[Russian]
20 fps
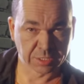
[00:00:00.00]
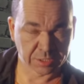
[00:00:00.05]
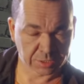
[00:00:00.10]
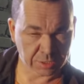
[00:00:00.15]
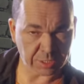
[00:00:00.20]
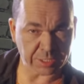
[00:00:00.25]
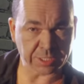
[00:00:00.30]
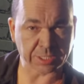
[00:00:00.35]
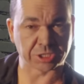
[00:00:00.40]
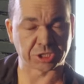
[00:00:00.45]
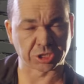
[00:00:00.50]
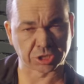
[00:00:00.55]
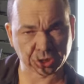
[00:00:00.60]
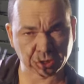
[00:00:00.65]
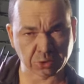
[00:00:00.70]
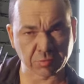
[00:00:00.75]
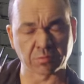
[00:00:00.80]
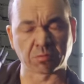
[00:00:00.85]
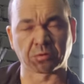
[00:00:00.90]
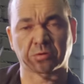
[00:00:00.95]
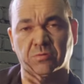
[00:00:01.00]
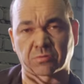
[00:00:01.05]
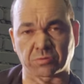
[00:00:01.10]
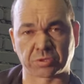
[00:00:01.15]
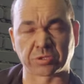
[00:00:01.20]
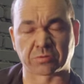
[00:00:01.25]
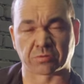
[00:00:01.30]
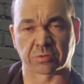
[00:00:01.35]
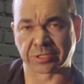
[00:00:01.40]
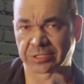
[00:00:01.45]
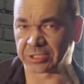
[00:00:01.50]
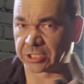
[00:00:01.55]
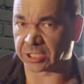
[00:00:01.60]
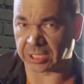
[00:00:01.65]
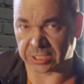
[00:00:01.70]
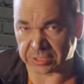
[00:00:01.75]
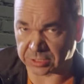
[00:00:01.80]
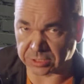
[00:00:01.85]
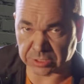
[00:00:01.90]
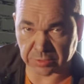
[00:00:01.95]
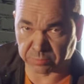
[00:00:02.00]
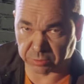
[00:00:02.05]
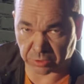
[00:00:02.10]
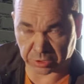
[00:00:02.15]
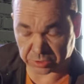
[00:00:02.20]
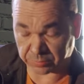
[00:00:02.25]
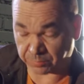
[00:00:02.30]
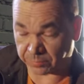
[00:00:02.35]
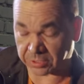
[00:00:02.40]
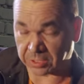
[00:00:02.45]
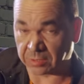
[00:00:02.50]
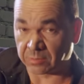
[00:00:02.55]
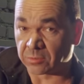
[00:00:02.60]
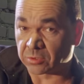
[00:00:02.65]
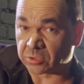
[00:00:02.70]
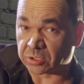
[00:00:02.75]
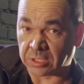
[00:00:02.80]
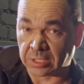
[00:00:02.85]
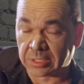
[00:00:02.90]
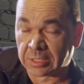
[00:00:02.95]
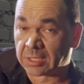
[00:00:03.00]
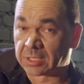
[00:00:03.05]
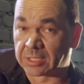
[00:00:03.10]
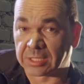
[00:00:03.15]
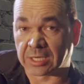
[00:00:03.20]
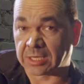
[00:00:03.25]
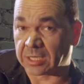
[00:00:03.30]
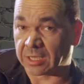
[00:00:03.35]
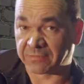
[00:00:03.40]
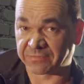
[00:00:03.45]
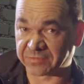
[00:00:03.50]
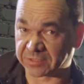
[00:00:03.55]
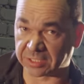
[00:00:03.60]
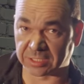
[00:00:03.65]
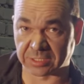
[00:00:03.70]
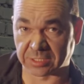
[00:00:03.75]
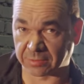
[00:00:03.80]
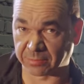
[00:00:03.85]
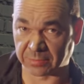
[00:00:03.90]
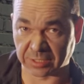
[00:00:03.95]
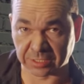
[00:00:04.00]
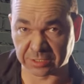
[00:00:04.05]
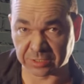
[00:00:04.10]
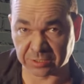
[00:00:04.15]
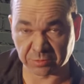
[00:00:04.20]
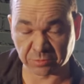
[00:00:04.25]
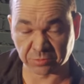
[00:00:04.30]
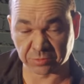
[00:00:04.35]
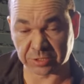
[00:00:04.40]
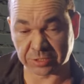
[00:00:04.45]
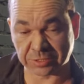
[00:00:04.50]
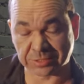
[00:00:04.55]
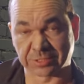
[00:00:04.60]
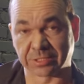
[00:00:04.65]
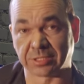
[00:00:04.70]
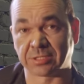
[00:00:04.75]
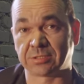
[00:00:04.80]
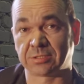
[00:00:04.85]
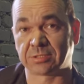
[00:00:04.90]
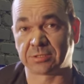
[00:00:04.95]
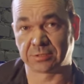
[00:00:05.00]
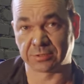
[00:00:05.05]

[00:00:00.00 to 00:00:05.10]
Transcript: Да, тяжело, крутить туда час, не больше, потому что я, как все нормальные люди, здесь